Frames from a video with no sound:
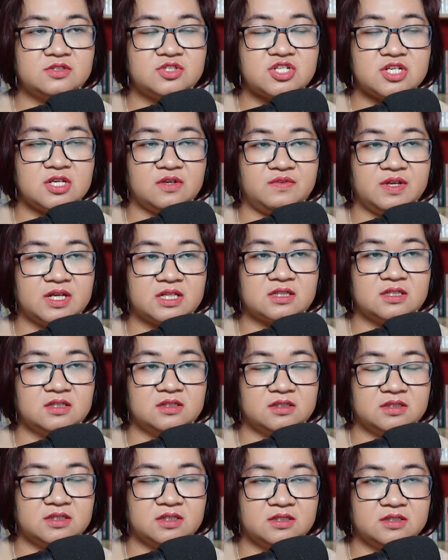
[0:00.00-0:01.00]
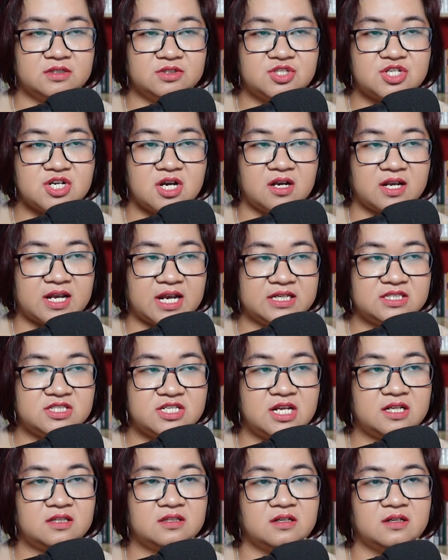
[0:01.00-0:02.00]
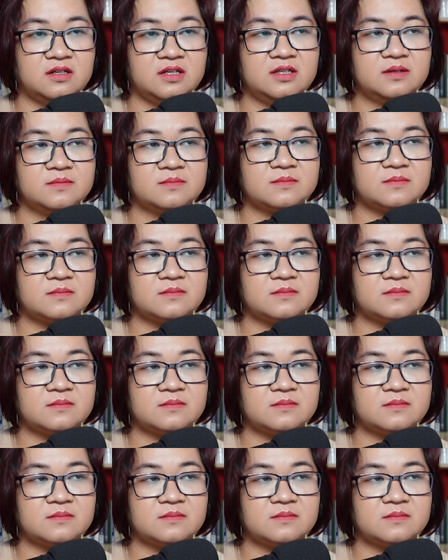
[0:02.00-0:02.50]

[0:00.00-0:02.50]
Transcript: chỉ việc từ từ chờ cái chết tới.